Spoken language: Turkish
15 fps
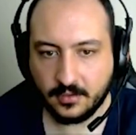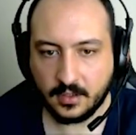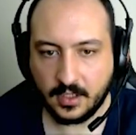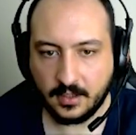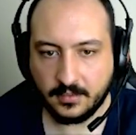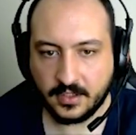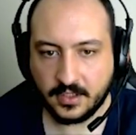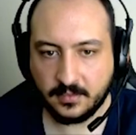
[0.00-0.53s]

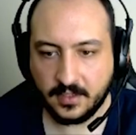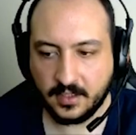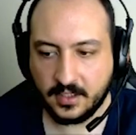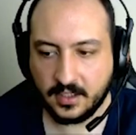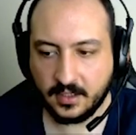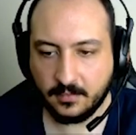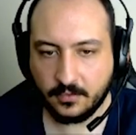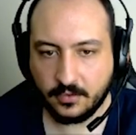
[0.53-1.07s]
Tamam şimdi
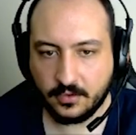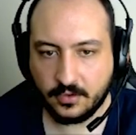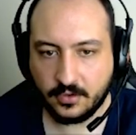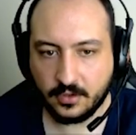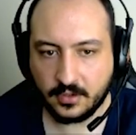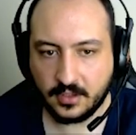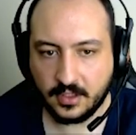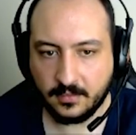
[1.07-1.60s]
Ikarim'in ultisi
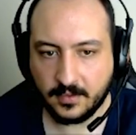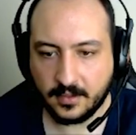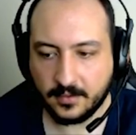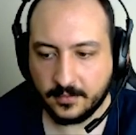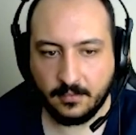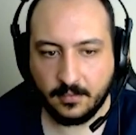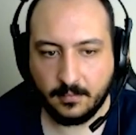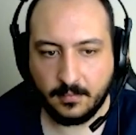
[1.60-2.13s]
yok değil mi?
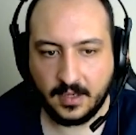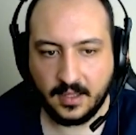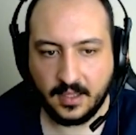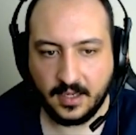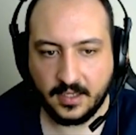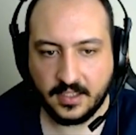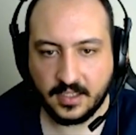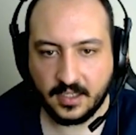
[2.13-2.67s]
Bu mal
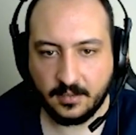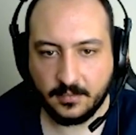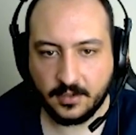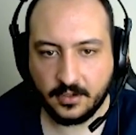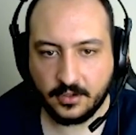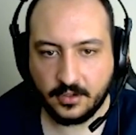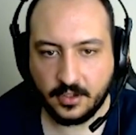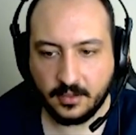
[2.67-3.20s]
anca
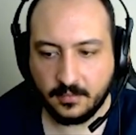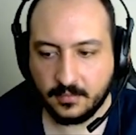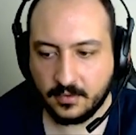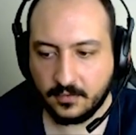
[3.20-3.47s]
amına koyayım